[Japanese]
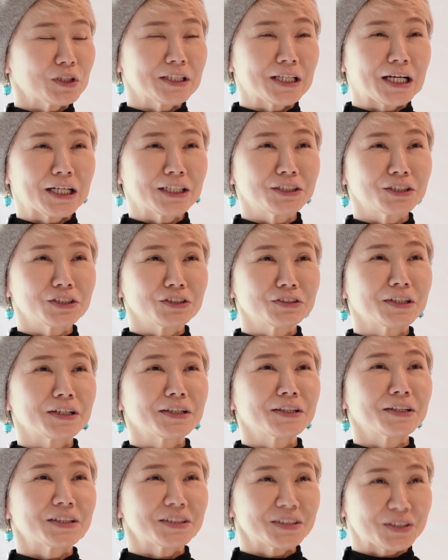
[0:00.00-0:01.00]
に単純
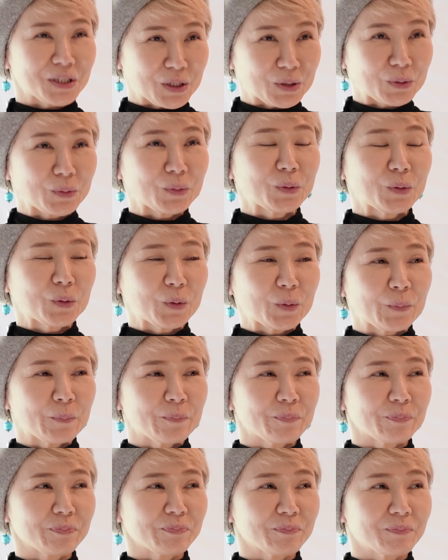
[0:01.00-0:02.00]
なんですけど
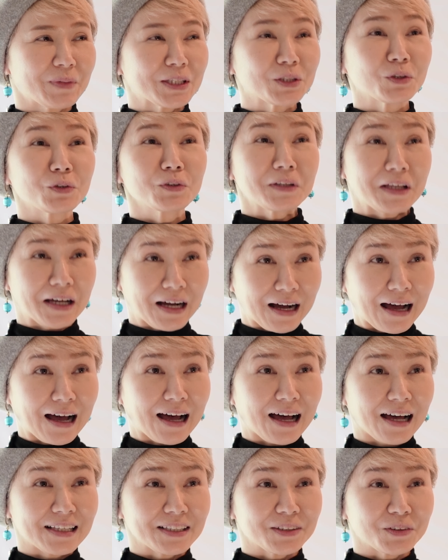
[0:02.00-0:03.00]
マドンナ
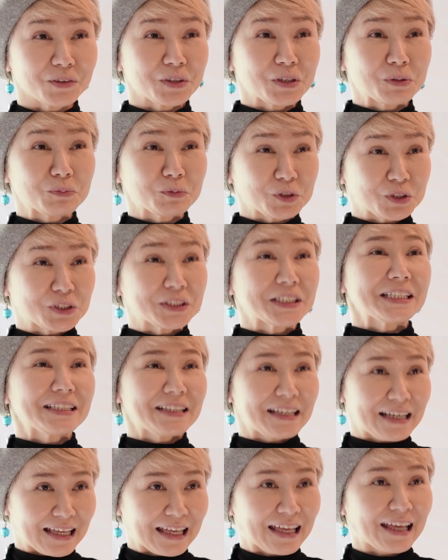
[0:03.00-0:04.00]
がとても好
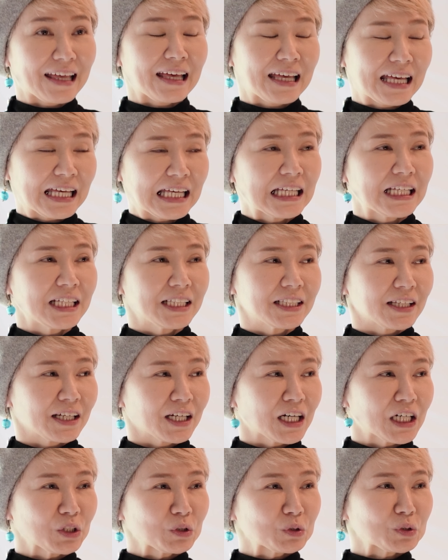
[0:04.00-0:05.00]
きで
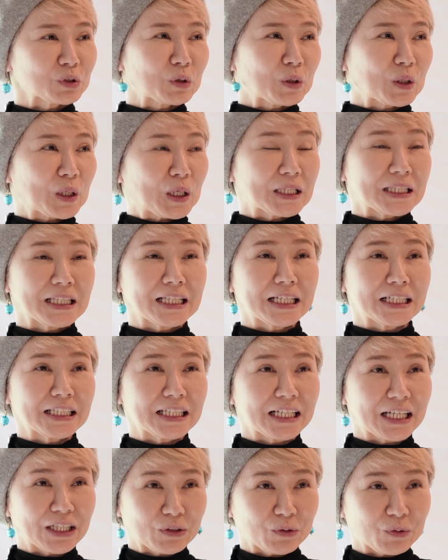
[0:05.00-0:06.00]
で彼女があんな
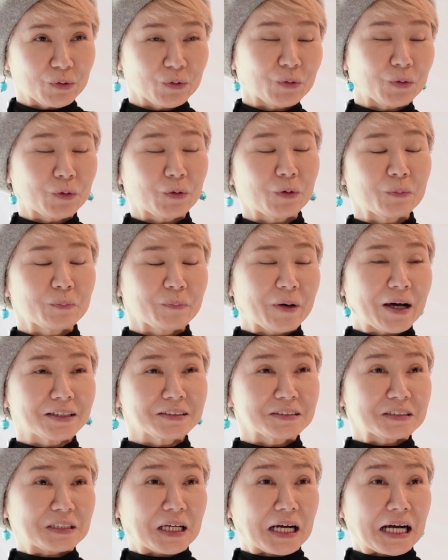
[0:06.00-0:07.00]
にあのこう
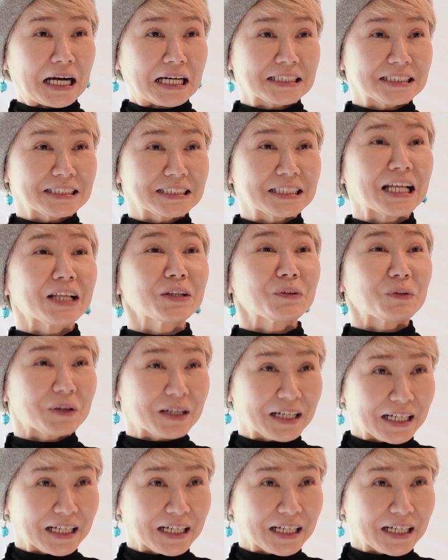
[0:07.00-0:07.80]
パンクな感じなの